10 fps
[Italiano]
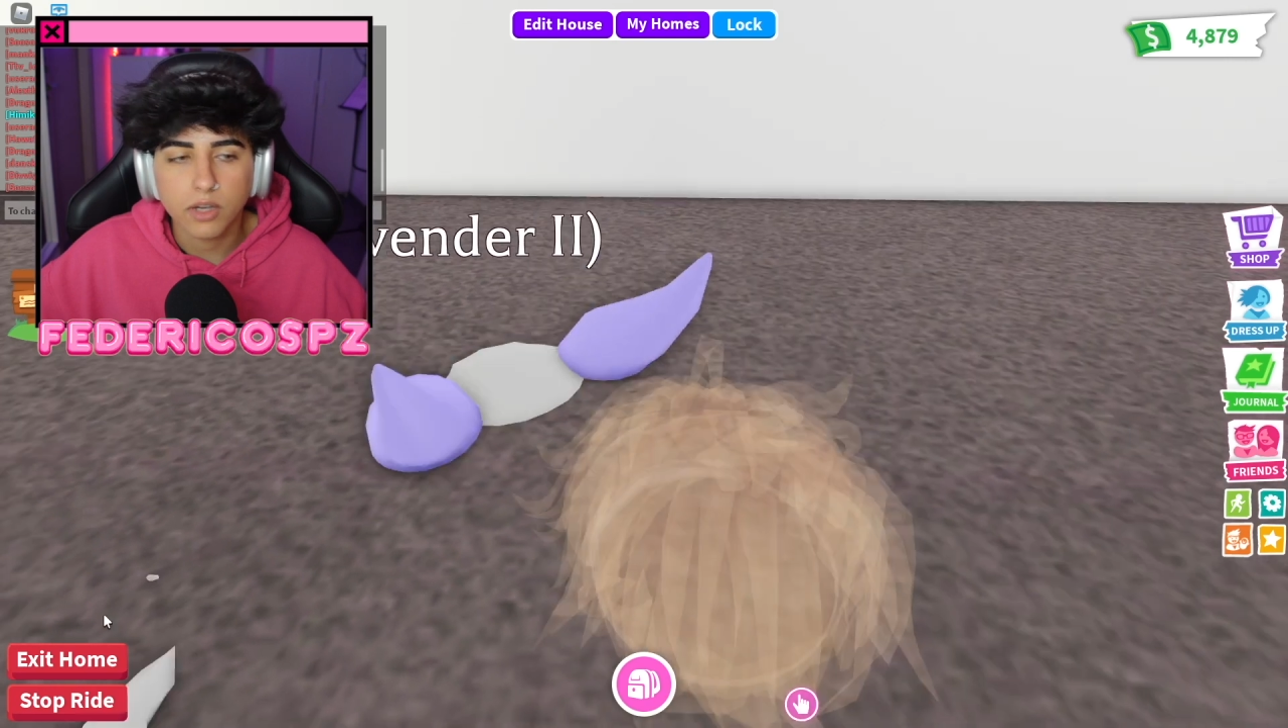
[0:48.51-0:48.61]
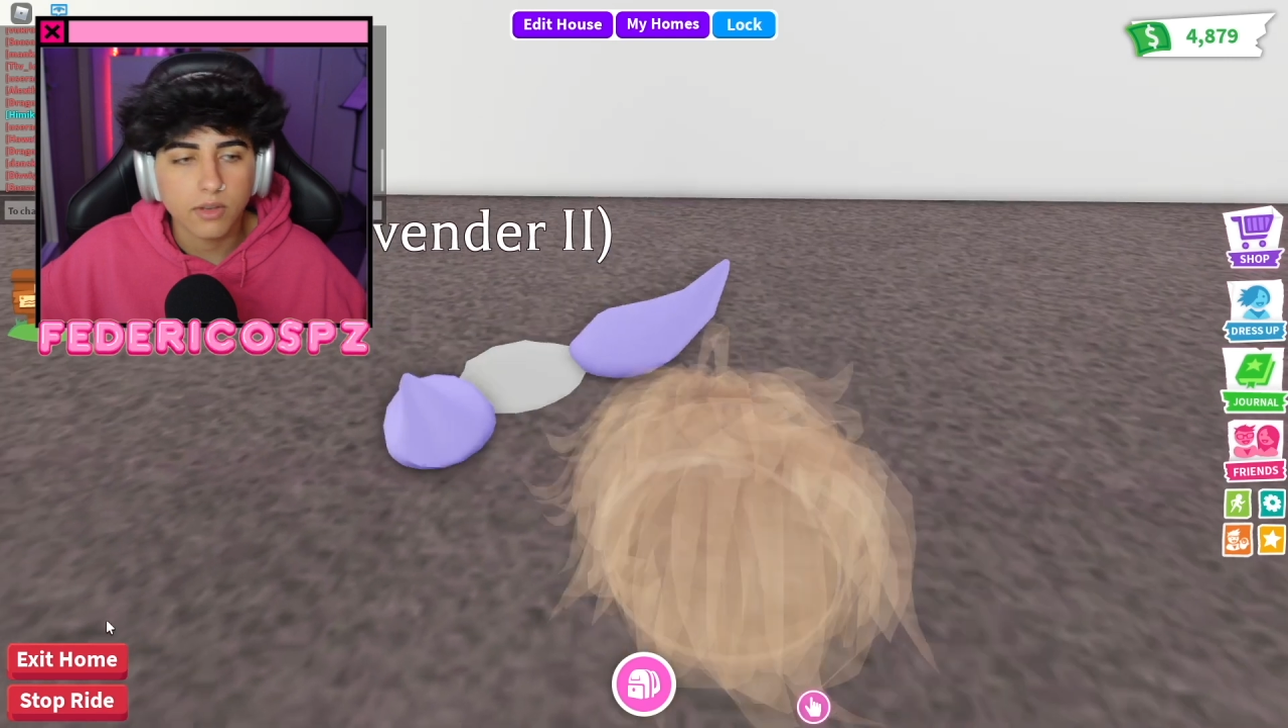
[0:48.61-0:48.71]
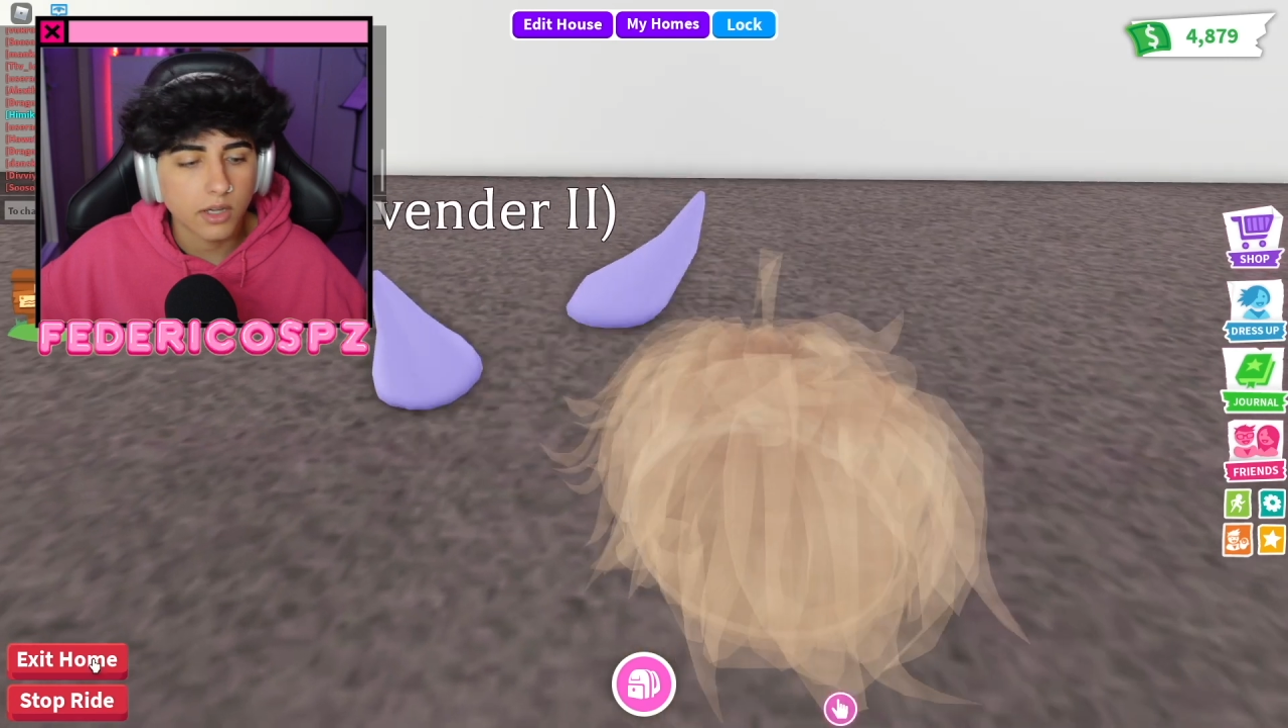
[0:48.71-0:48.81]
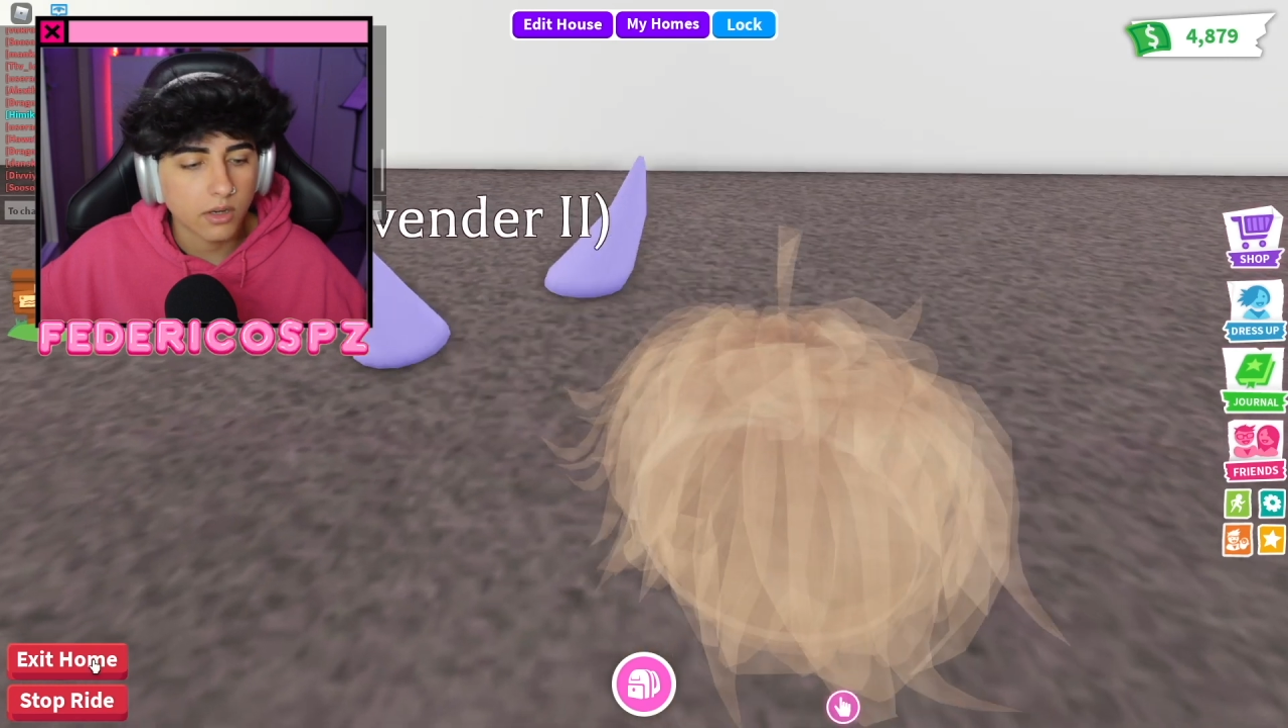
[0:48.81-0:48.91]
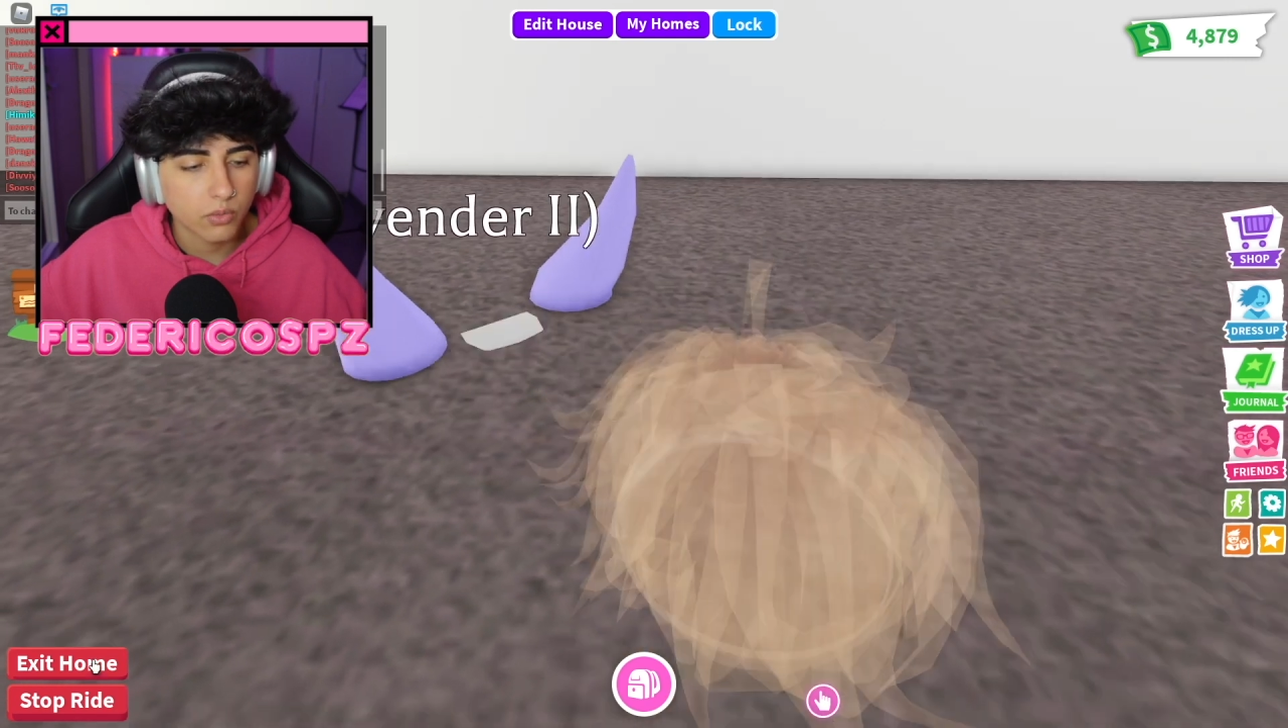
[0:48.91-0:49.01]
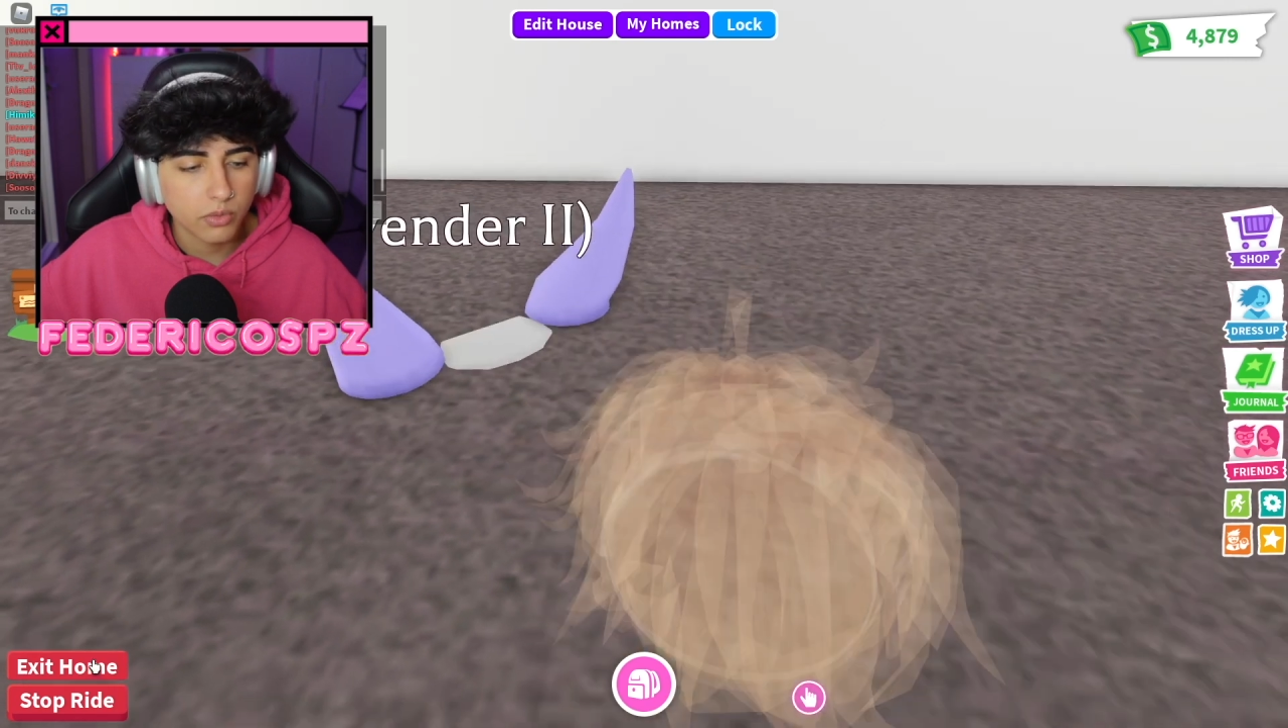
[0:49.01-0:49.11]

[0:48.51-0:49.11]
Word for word: cavalcarlo